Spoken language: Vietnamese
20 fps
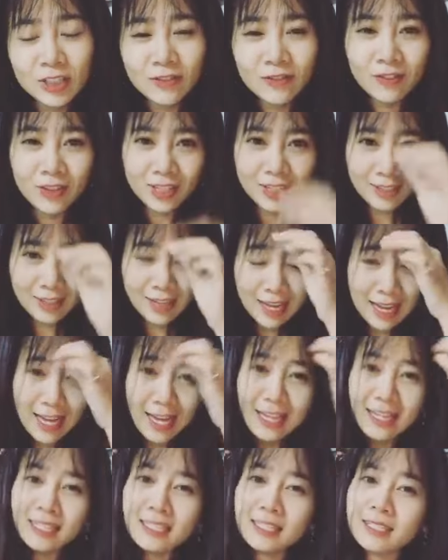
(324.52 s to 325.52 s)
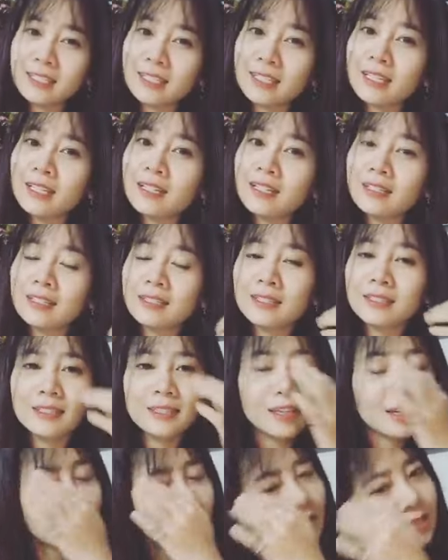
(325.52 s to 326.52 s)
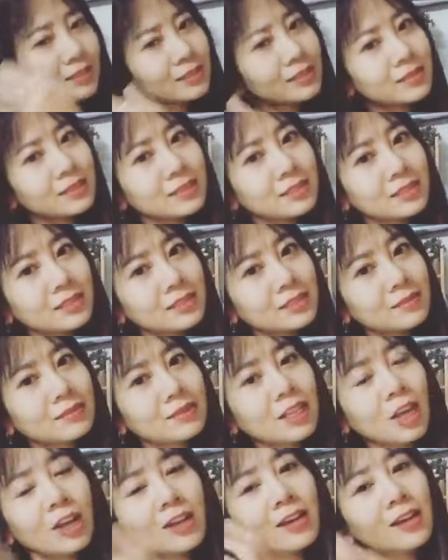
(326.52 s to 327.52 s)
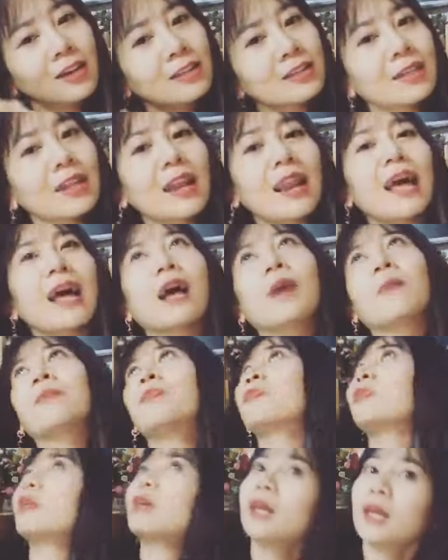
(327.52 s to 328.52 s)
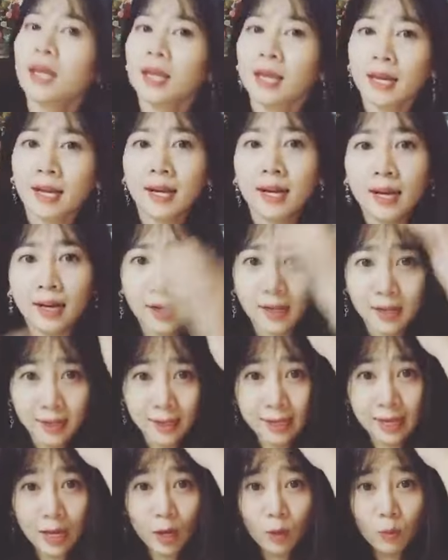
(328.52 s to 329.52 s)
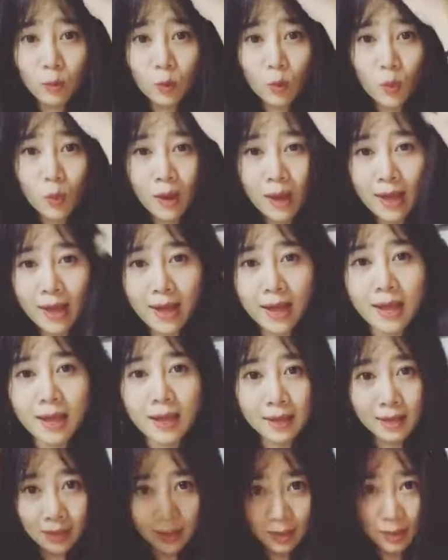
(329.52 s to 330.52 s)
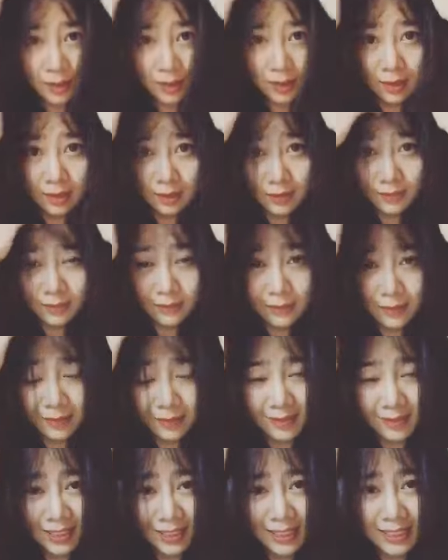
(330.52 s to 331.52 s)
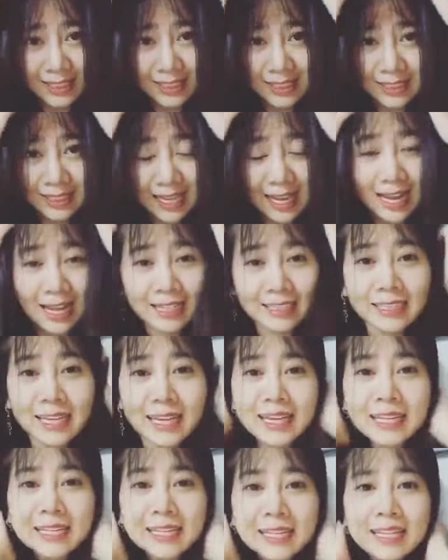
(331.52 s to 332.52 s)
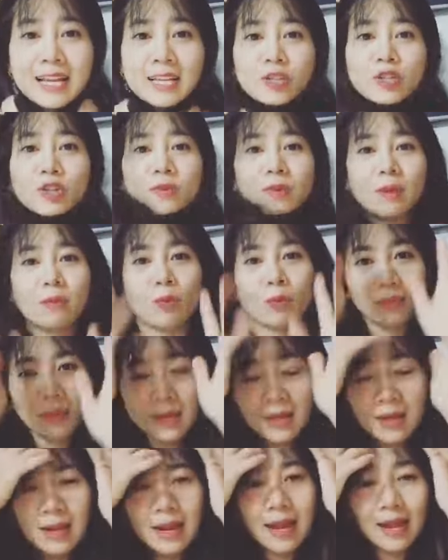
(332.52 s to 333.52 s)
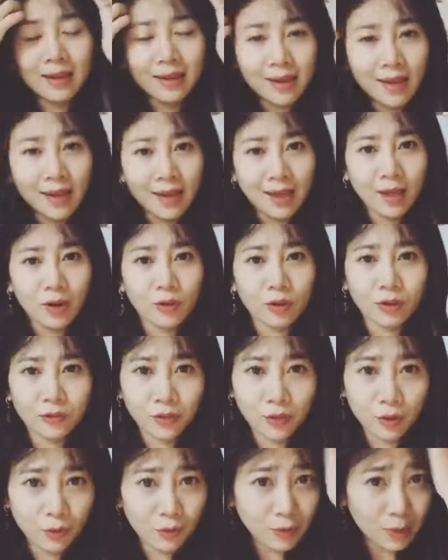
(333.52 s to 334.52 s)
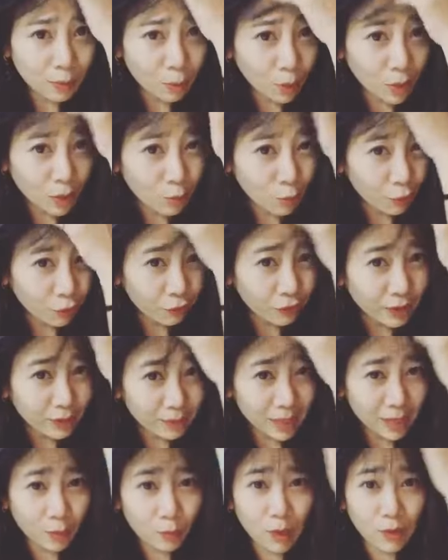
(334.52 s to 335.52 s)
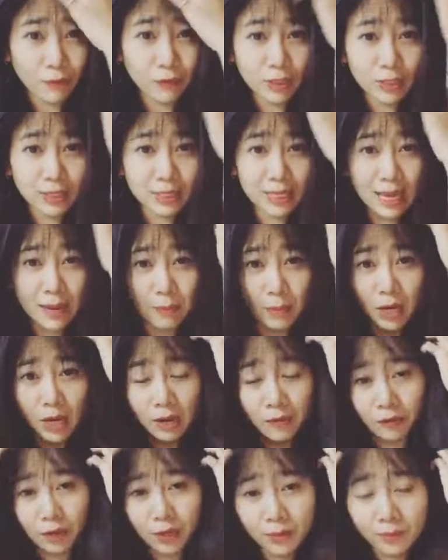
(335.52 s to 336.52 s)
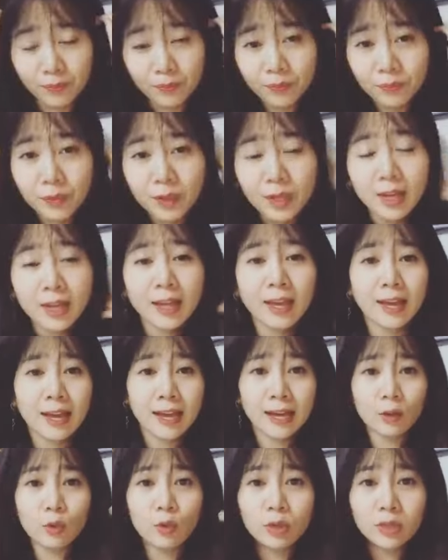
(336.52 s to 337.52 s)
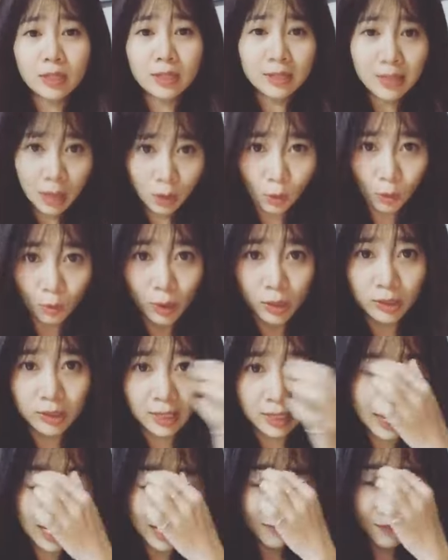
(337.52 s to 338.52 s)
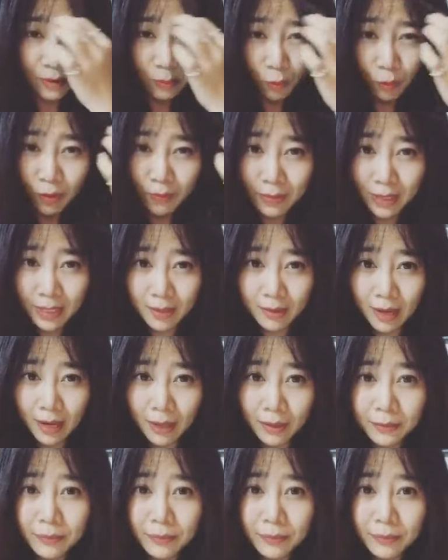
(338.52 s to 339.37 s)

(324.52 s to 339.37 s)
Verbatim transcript: việc thứ hai à, nói đến đó là à, ngày hôm qua à, à, cái cái livestream này mục đích là để review về một cái bộ phim ngày hôm qua phương xem đó là phim hạ cuối tình đầu mọi người đã nghe về bộ phim này chưa ạ